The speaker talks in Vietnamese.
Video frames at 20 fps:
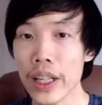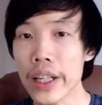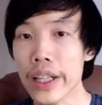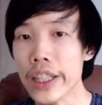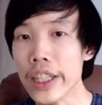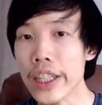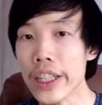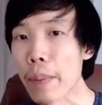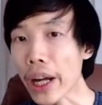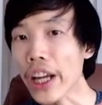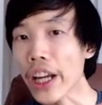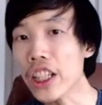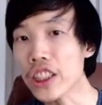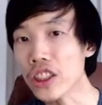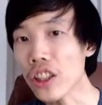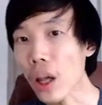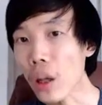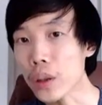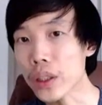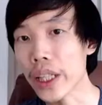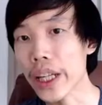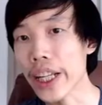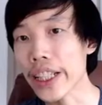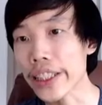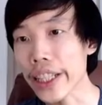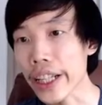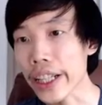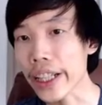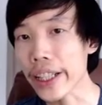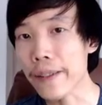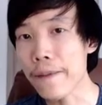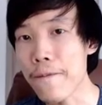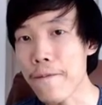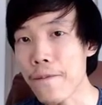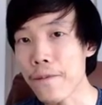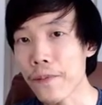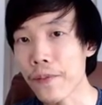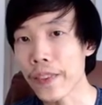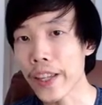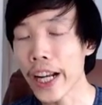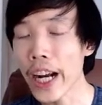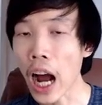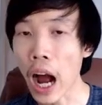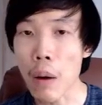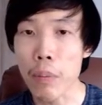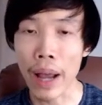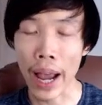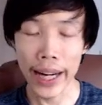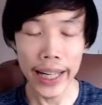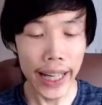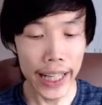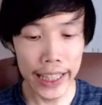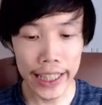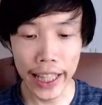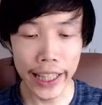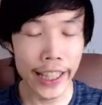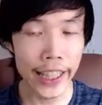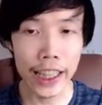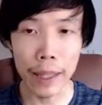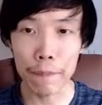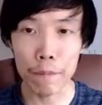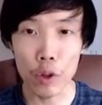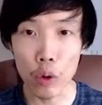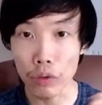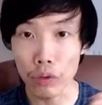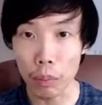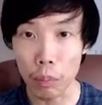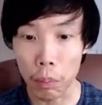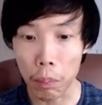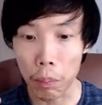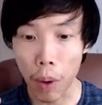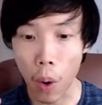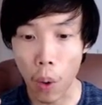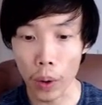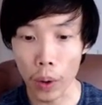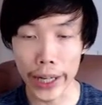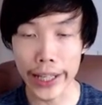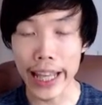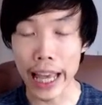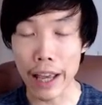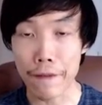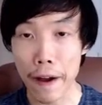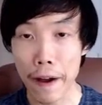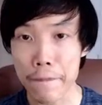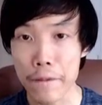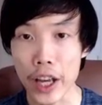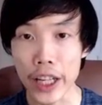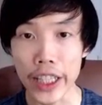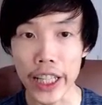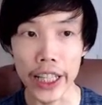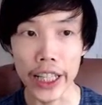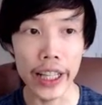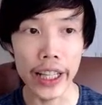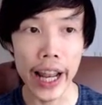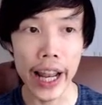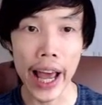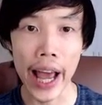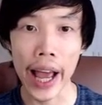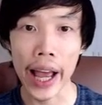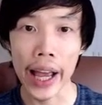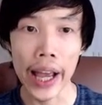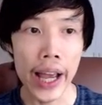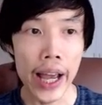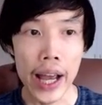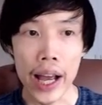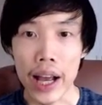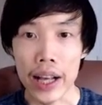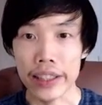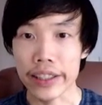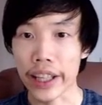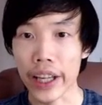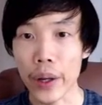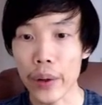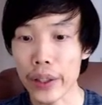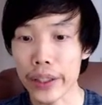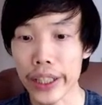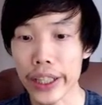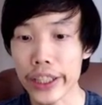nhưng mà cái người solution architect á thì không hẳn là người ta chỉ tập trung vào một cái giải pháp nhất định là security